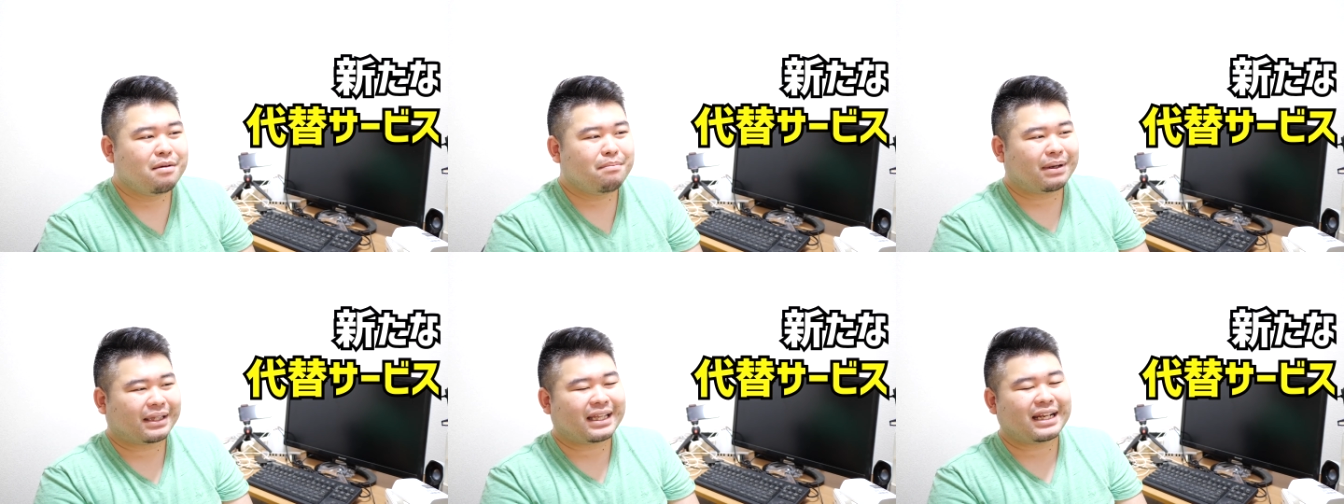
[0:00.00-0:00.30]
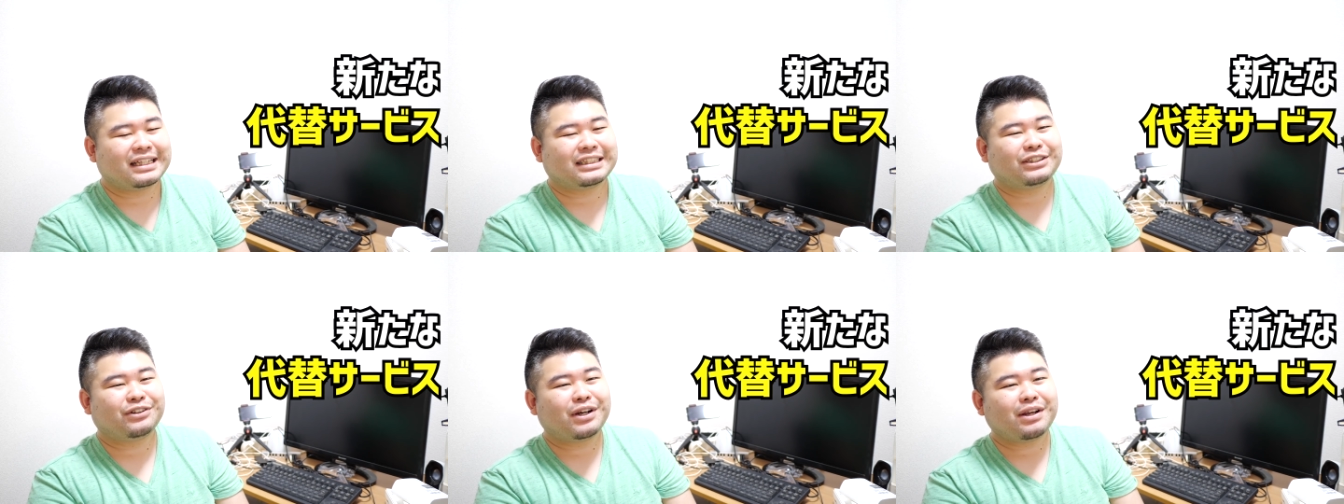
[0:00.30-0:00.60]
まあ
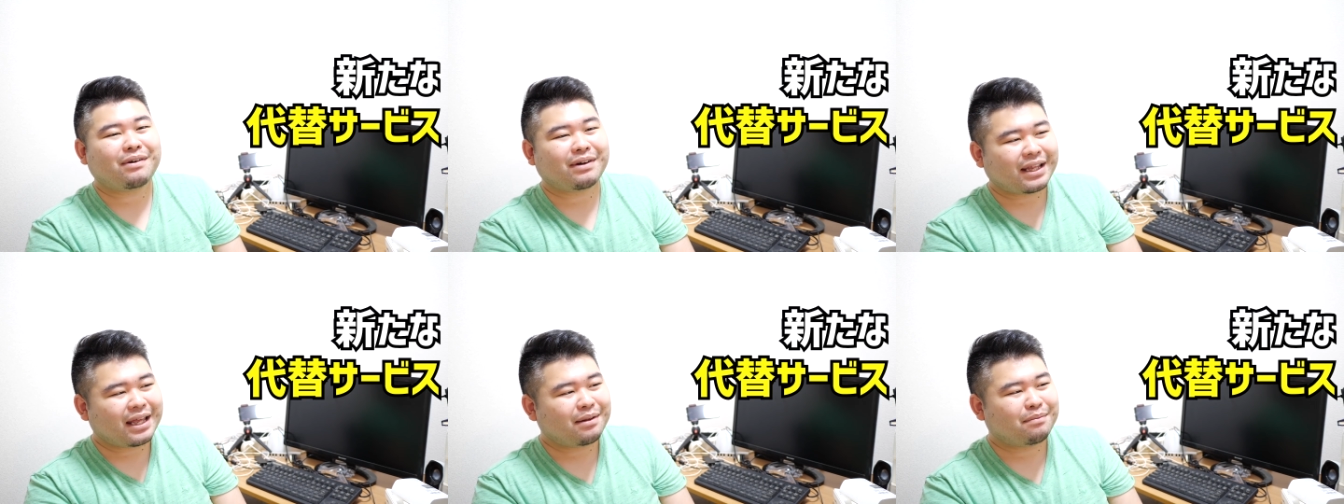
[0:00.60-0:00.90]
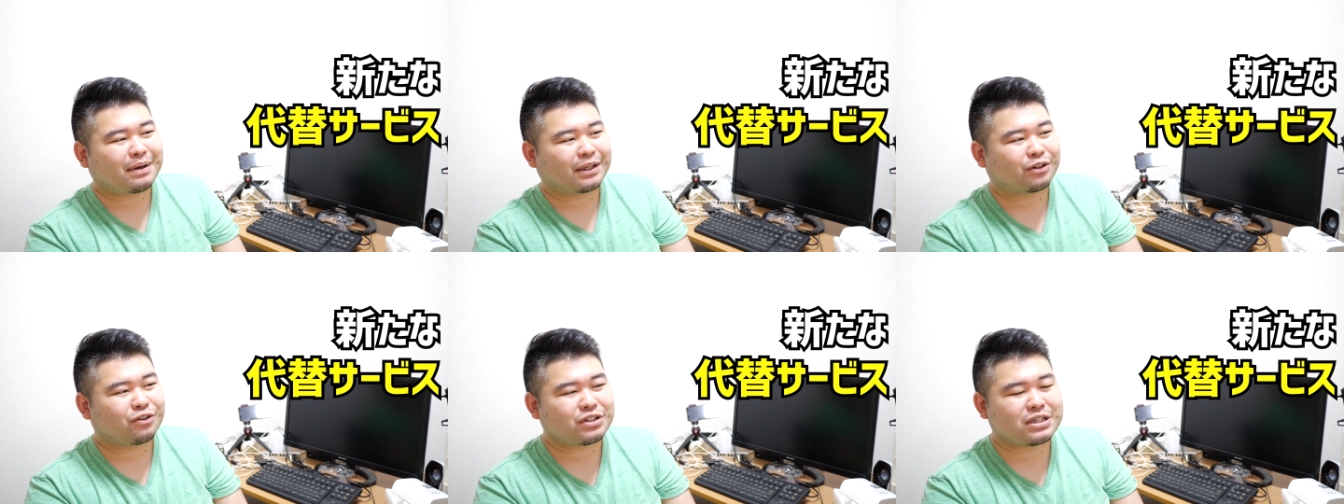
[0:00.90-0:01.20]
ただそれはね、
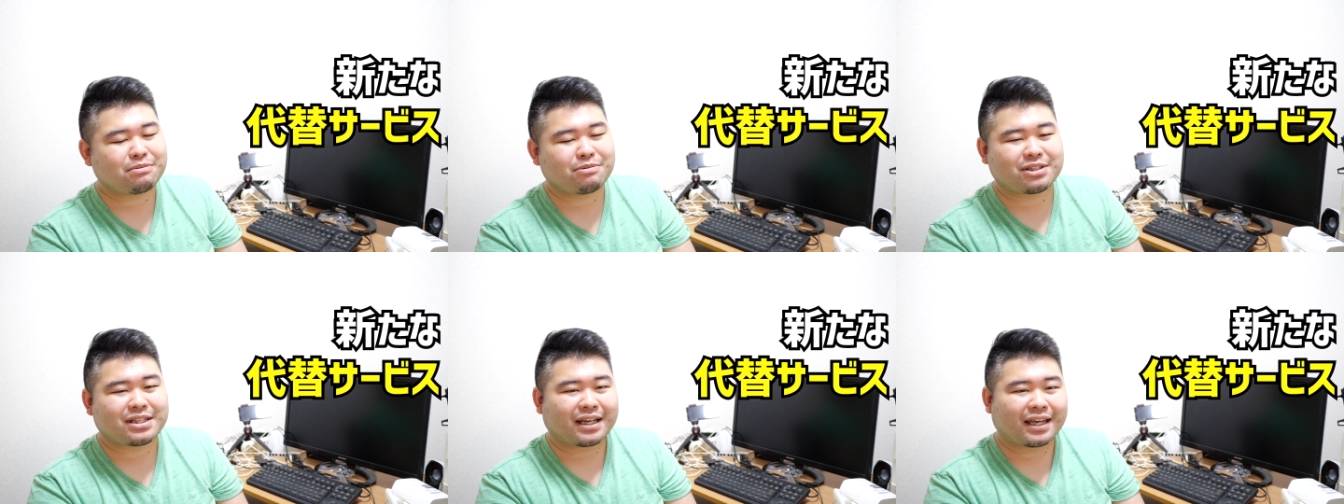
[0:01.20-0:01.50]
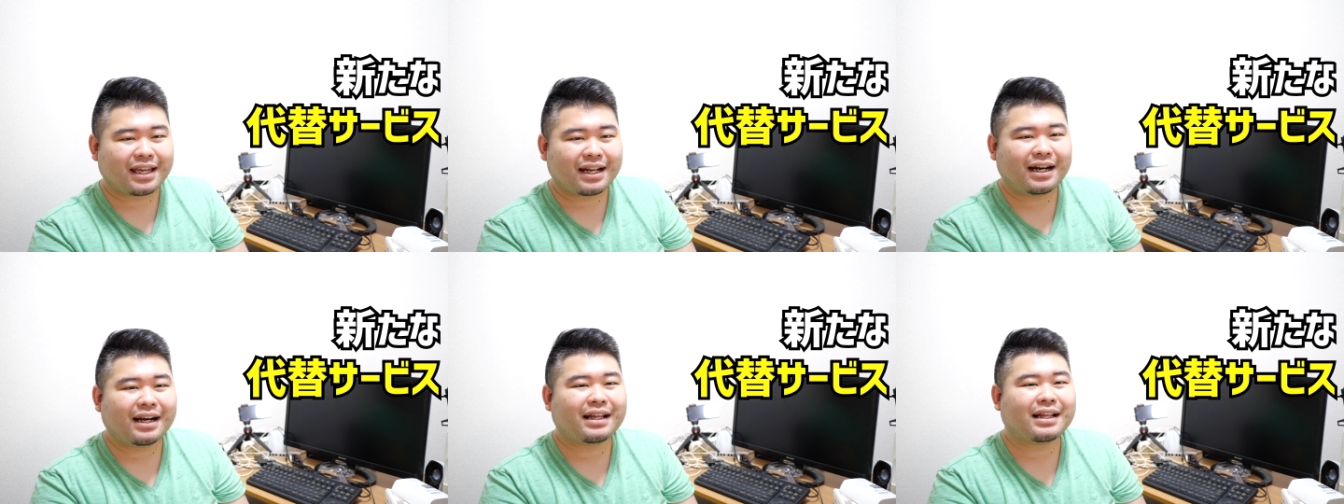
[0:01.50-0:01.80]
まあどうしても
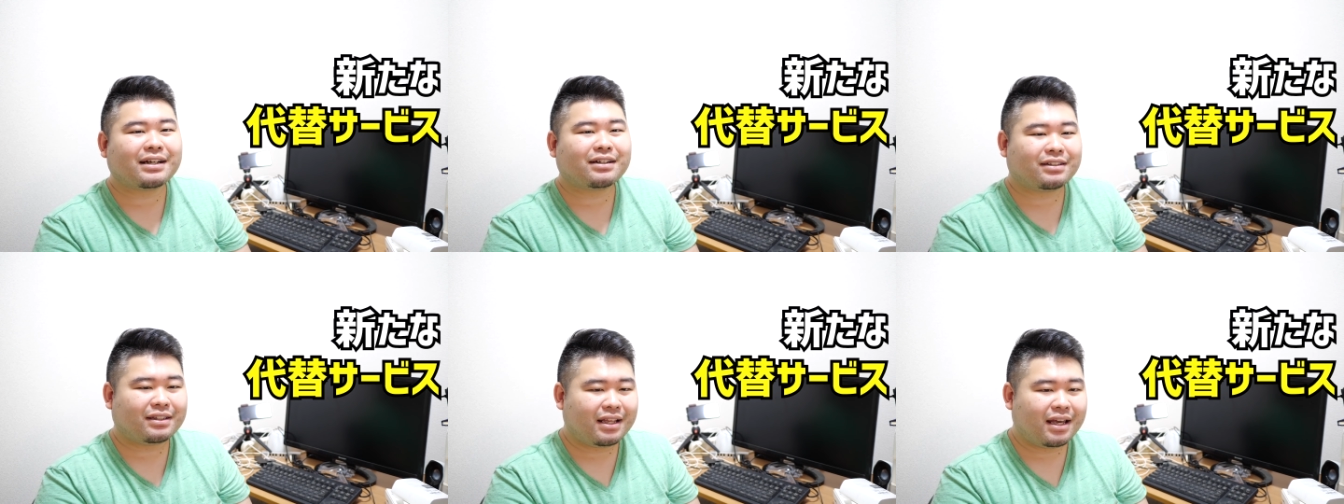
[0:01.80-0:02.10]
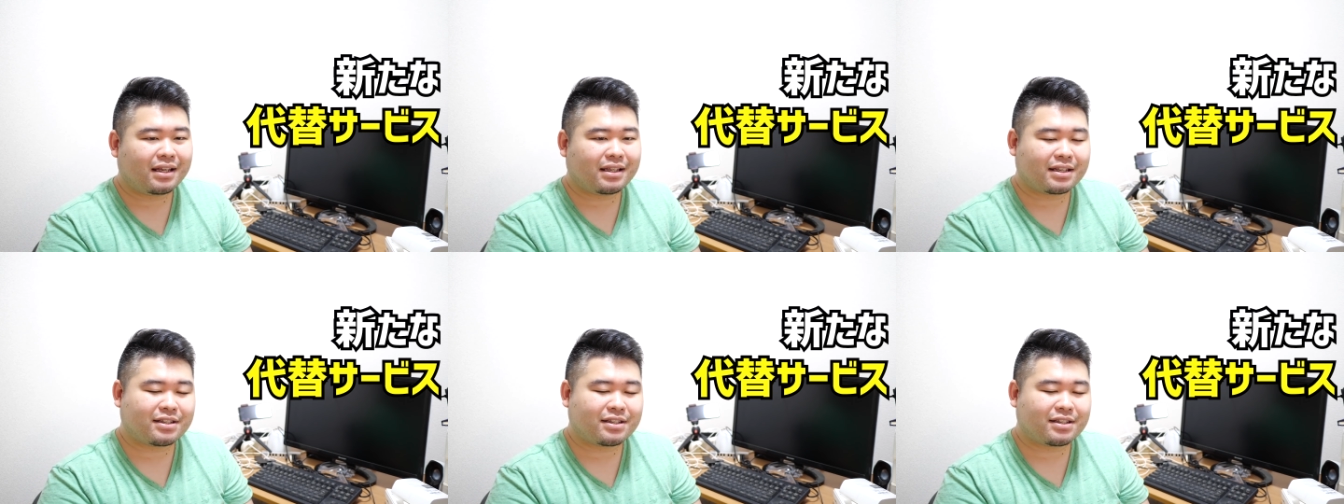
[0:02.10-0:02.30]
避けられなくて、